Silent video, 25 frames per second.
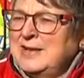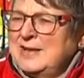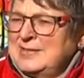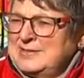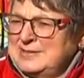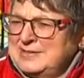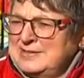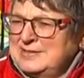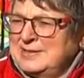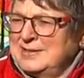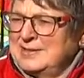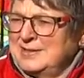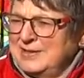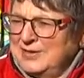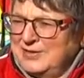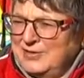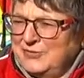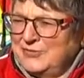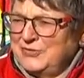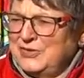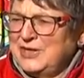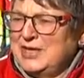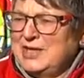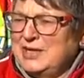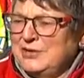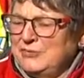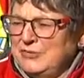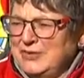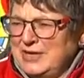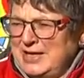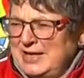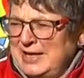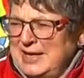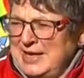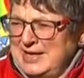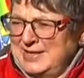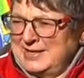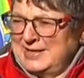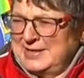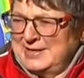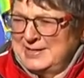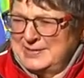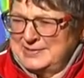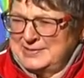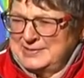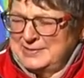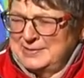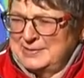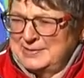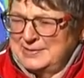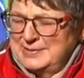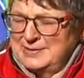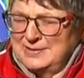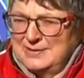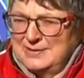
Anders. Viel, viel anders